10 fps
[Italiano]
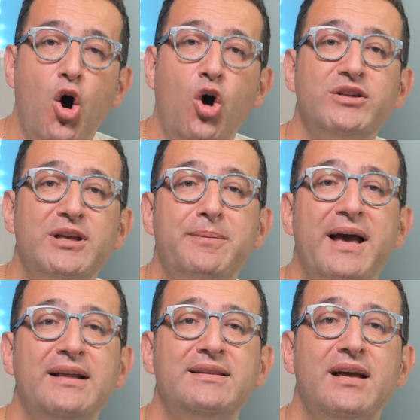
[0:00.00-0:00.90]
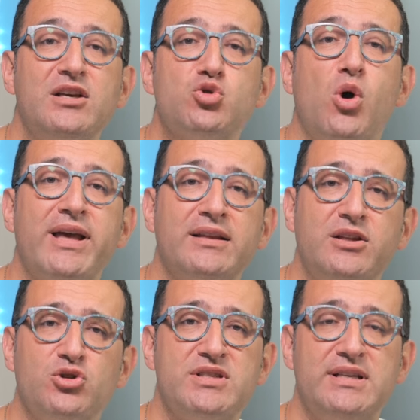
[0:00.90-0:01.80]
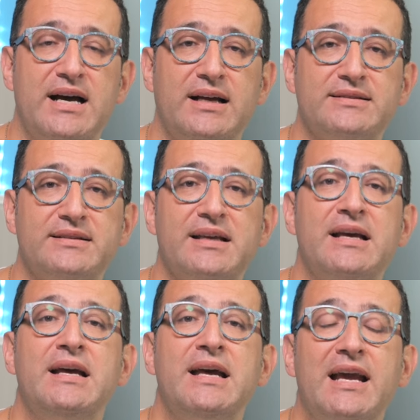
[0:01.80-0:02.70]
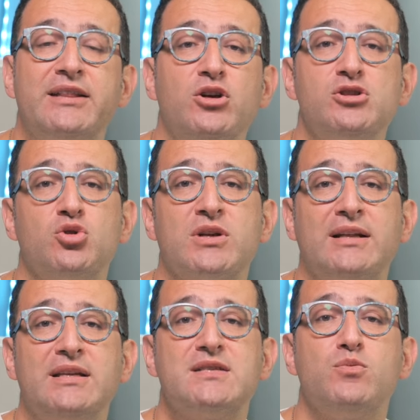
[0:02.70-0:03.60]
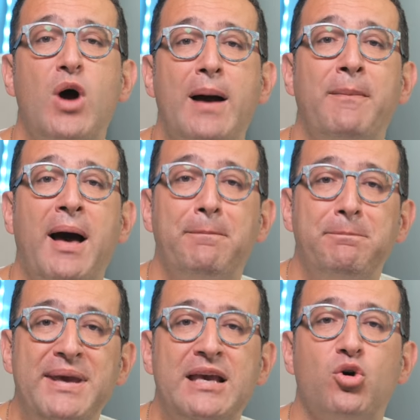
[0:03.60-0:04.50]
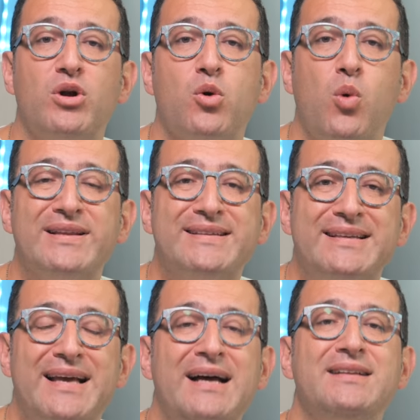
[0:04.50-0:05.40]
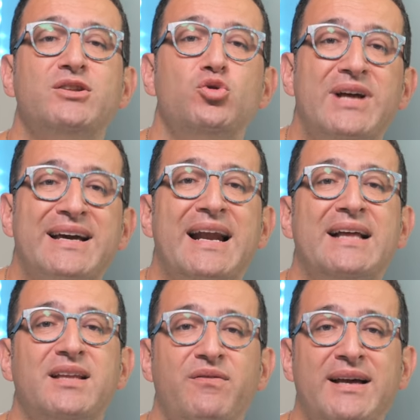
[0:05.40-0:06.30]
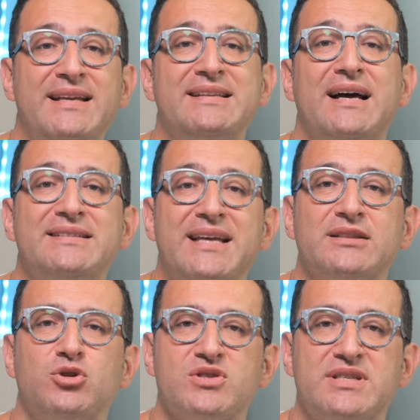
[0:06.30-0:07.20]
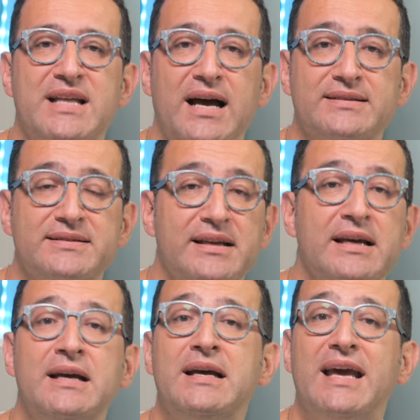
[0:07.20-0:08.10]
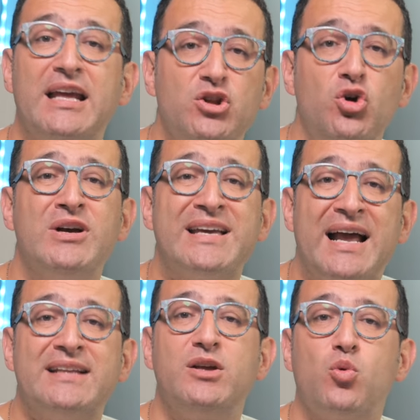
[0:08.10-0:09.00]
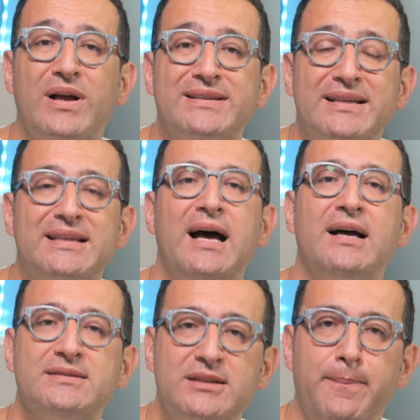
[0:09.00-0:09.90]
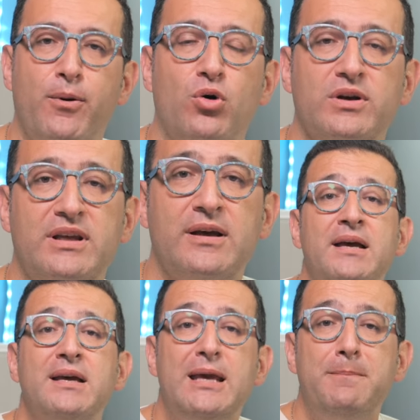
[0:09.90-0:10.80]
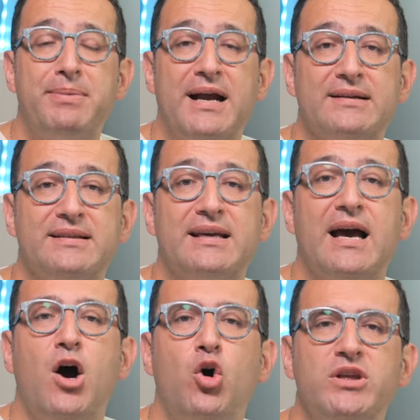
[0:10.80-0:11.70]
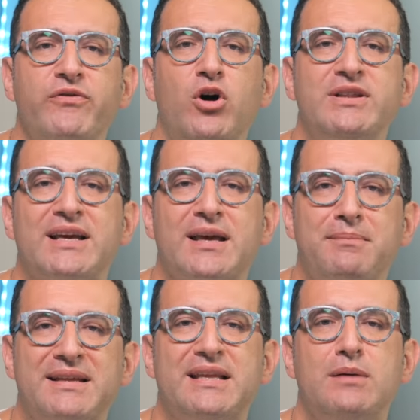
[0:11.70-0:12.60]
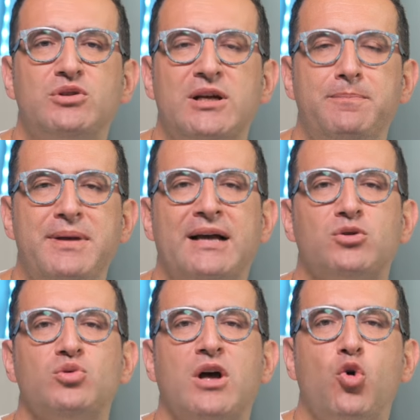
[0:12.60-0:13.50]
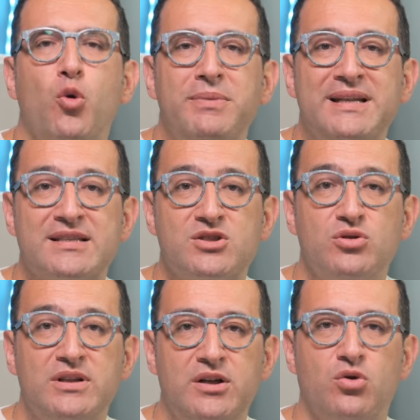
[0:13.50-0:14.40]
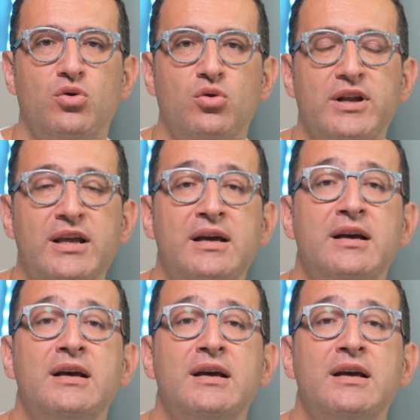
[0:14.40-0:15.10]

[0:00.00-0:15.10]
Ogni pianta ha i suoi antiossidanti e il nostro organismo ama piccole quantità di una grande varietà di antiossidanti e non grandi quantità di pochi. In pratica, ogni volta che mettiamo nel piatto una combinazione di colori,